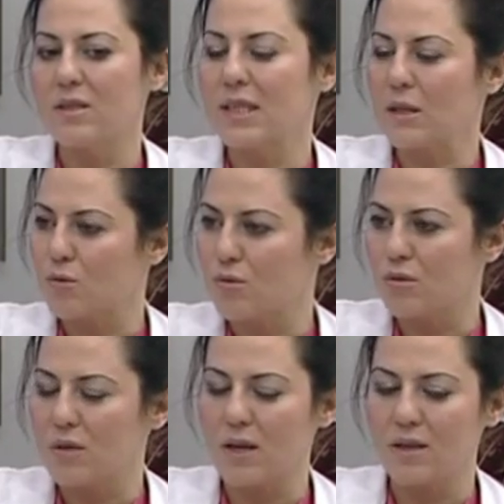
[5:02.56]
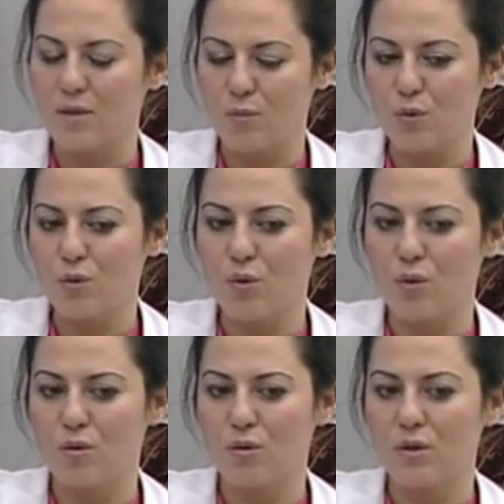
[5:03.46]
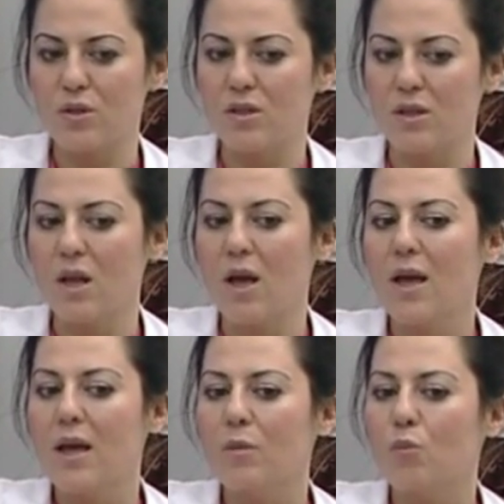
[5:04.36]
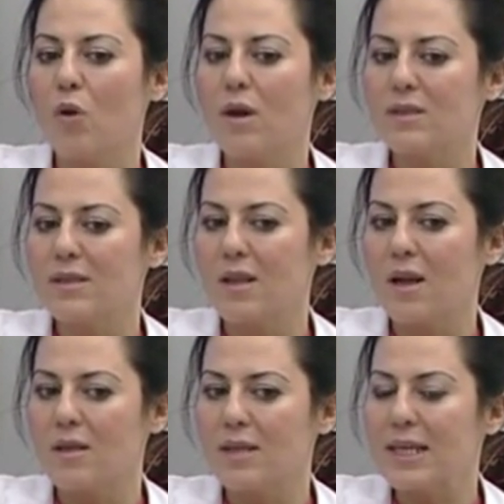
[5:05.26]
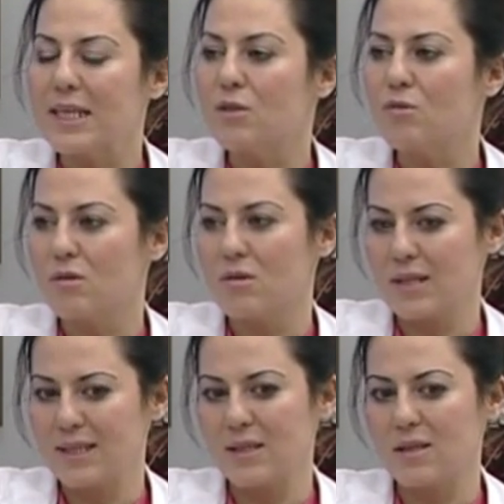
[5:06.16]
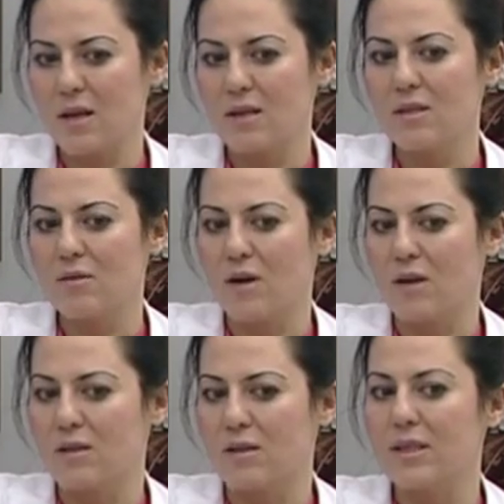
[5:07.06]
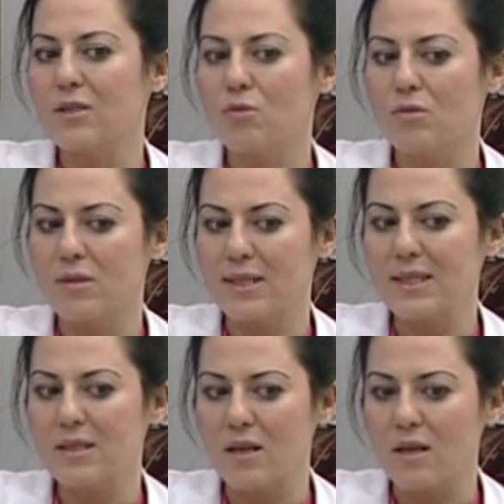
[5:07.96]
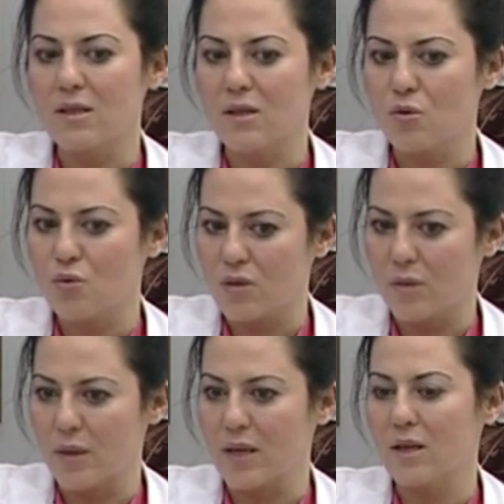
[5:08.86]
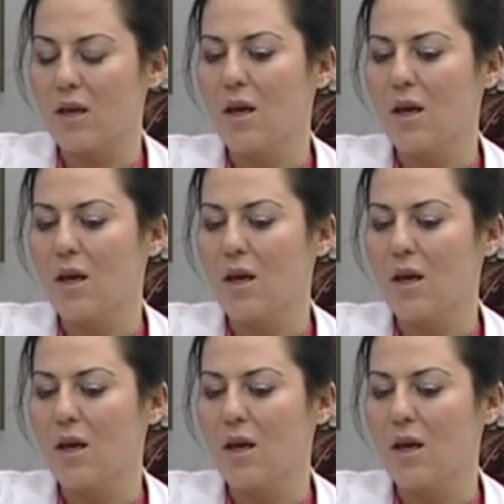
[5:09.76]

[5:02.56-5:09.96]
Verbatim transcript: Siklus düzenleri bozuk olduğu için. Bu hastalarda insülin rezistansı vardır. İnsülin rezistansı da şu demek.